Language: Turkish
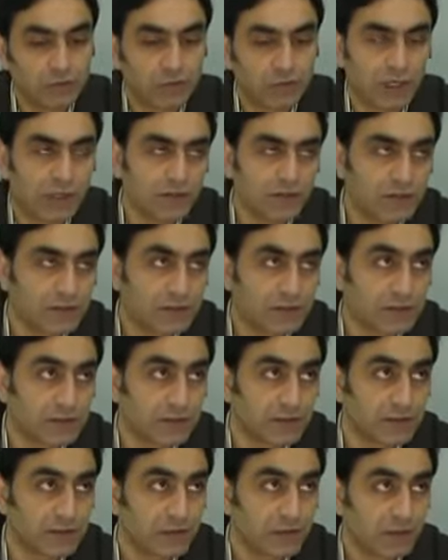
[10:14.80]
bu
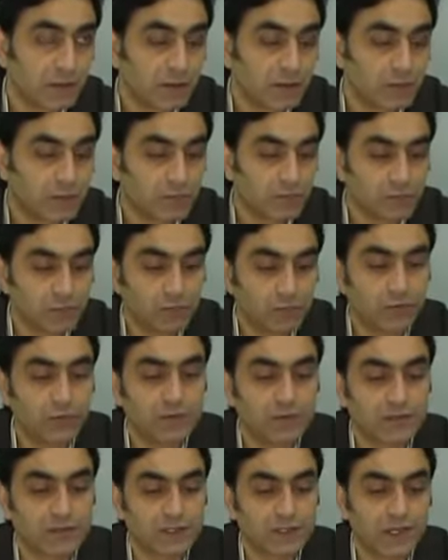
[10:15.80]
yanlıştır.
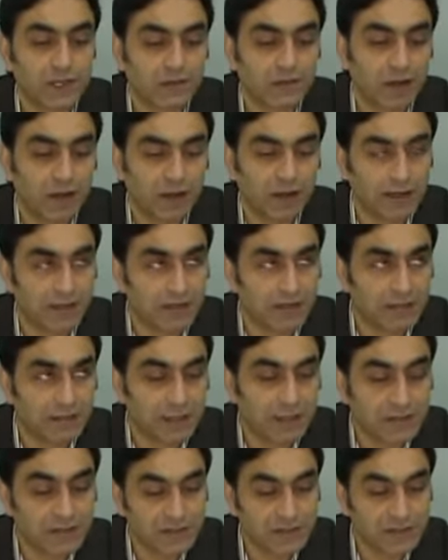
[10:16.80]
Bu Cenab-ı Hakk'ı
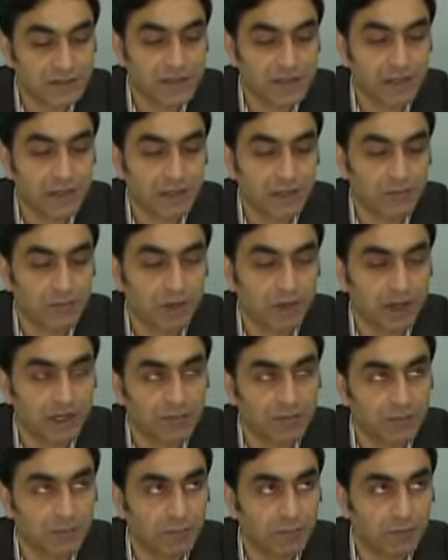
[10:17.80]
gerçek sahibi
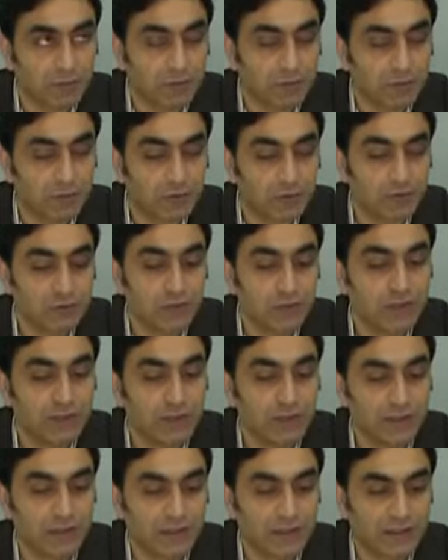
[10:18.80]
anlamak, onu
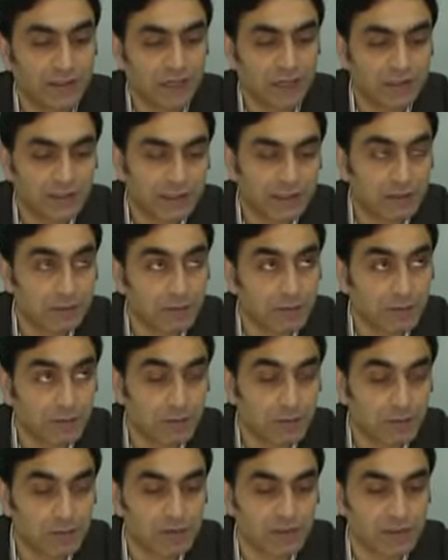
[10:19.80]
yad
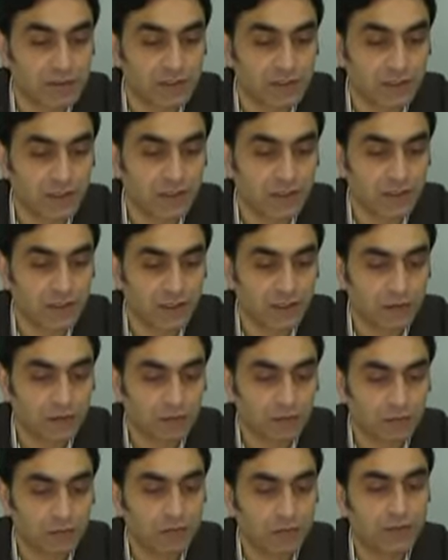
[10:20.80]
etmemek bu işte.
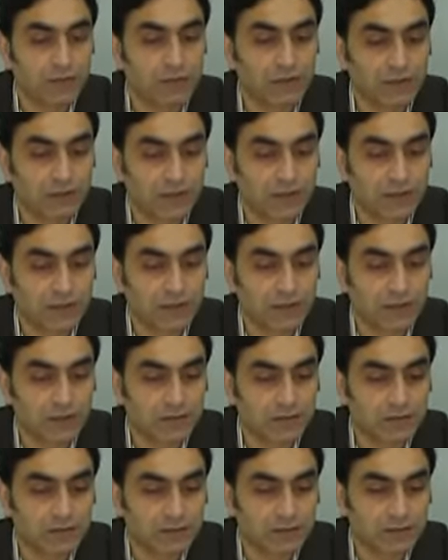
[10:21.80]
Bu e,
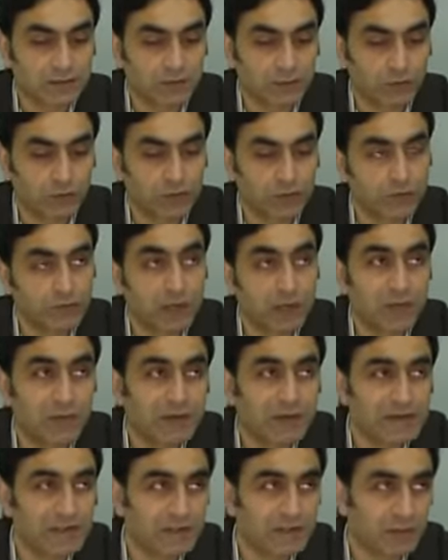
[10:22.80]
onu
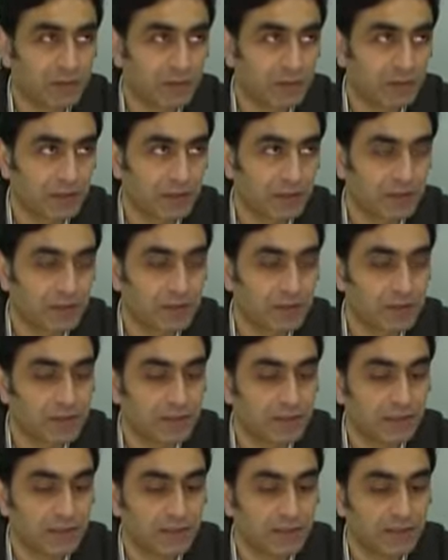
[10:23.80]
bypass etmek gibi bir
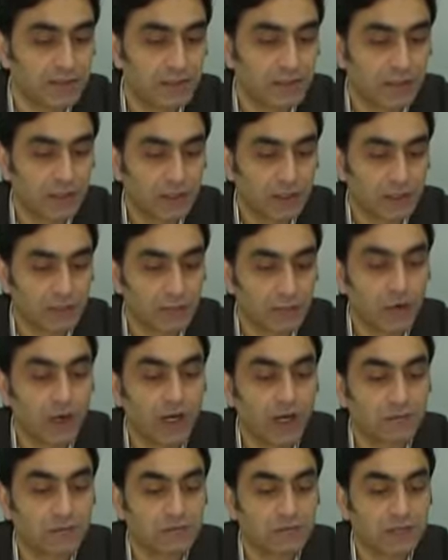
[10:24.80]
şeydir. Bu
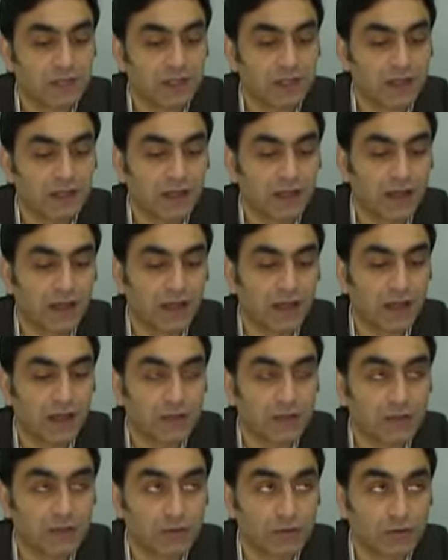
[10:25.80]
hamdin Allah'a
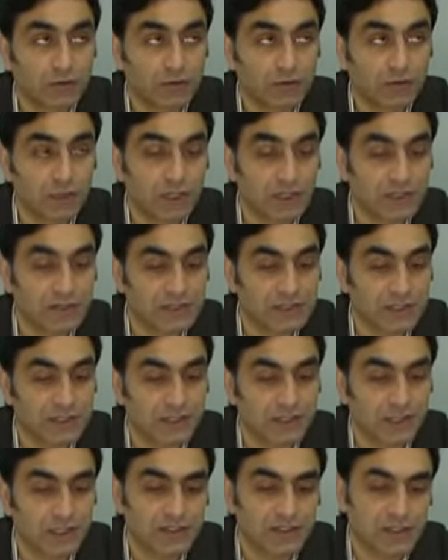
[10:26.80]
ait olduğu
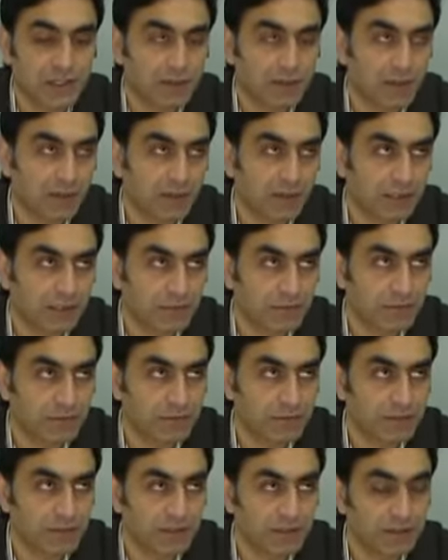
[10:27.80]
gerçeğiyle yaşamamak
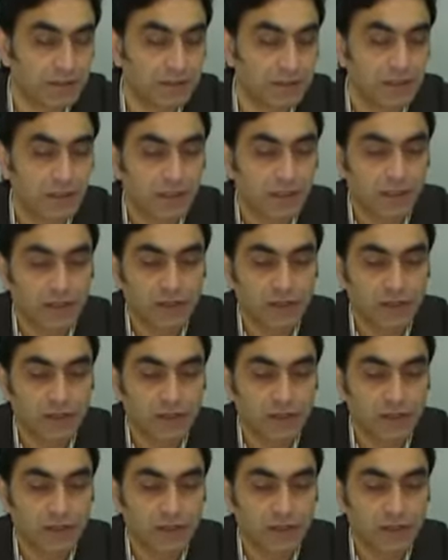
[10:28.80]
gibi bir şeydir.